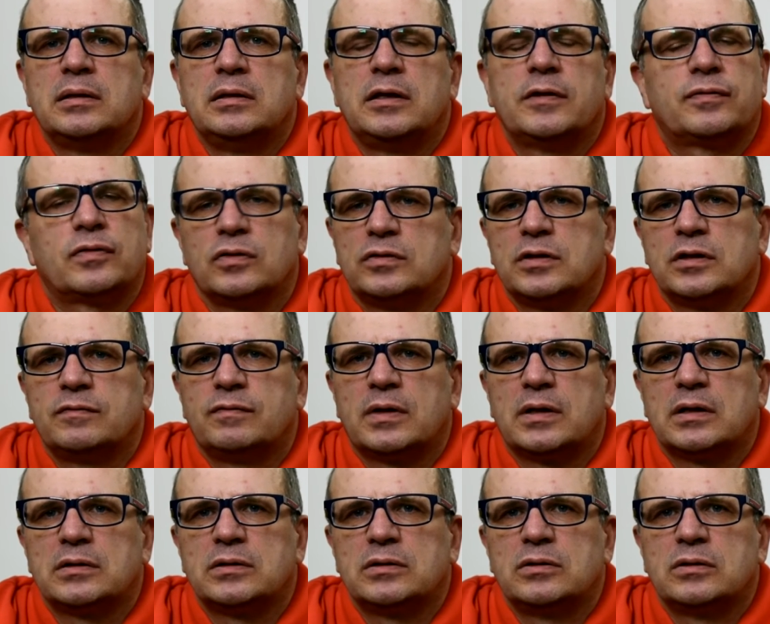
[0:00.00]
nie wchodzę dwa
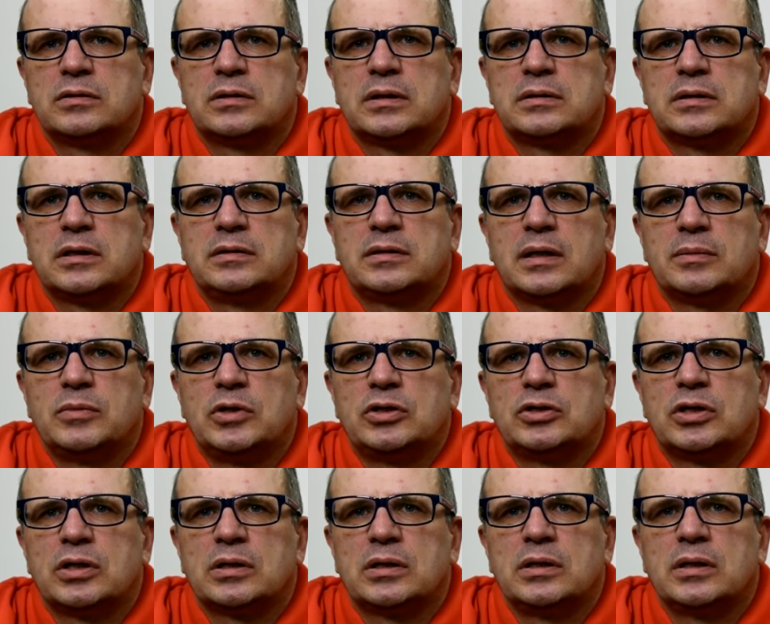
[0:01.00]
razy do tej samej
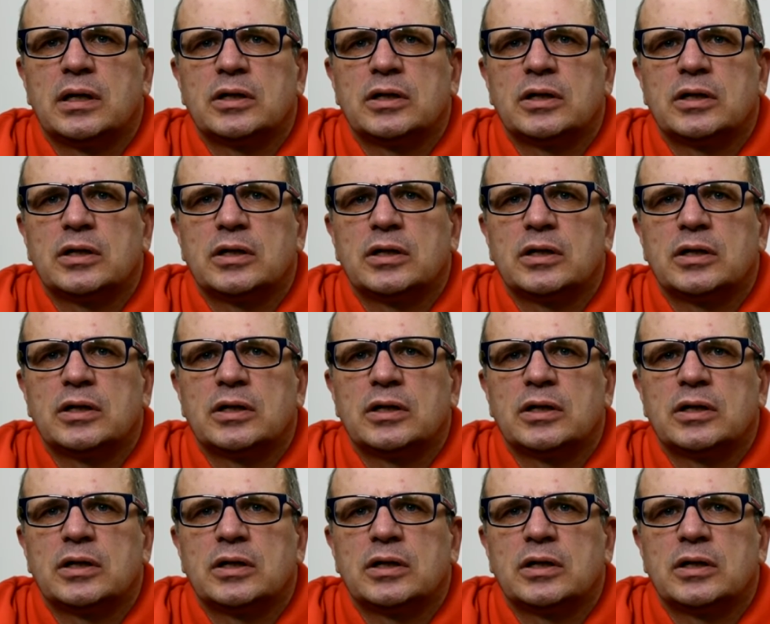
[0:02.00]
rzeki.